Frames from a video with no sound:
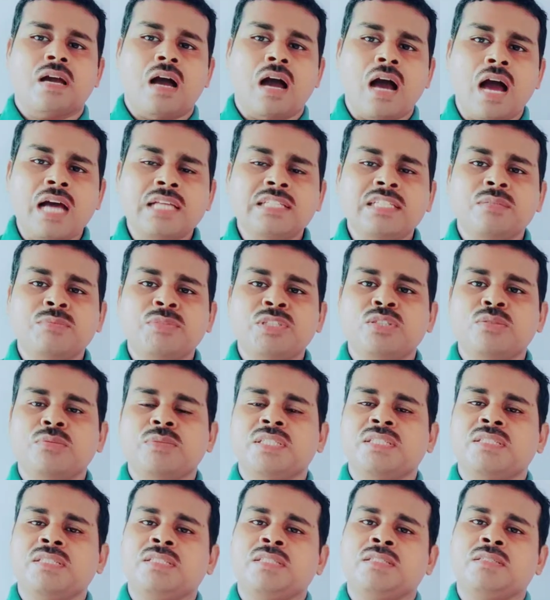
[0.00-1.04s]
আজ আমি
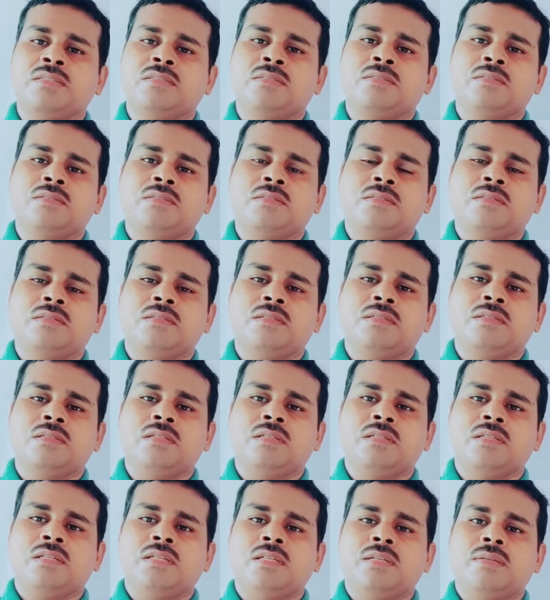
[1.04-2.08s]
তোমাদের
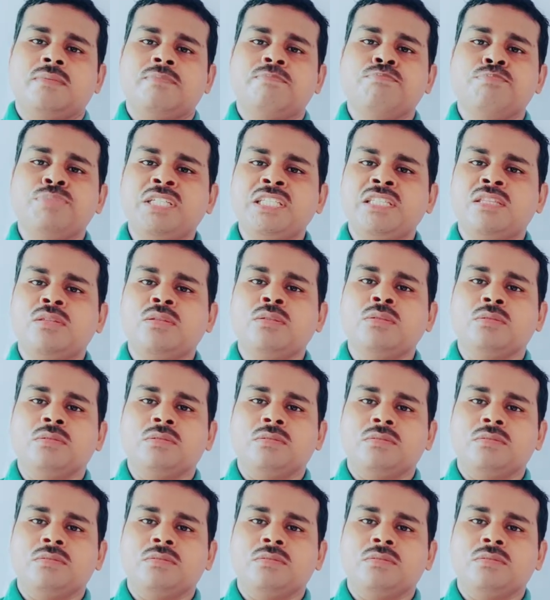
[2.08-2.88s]
বৃত্ত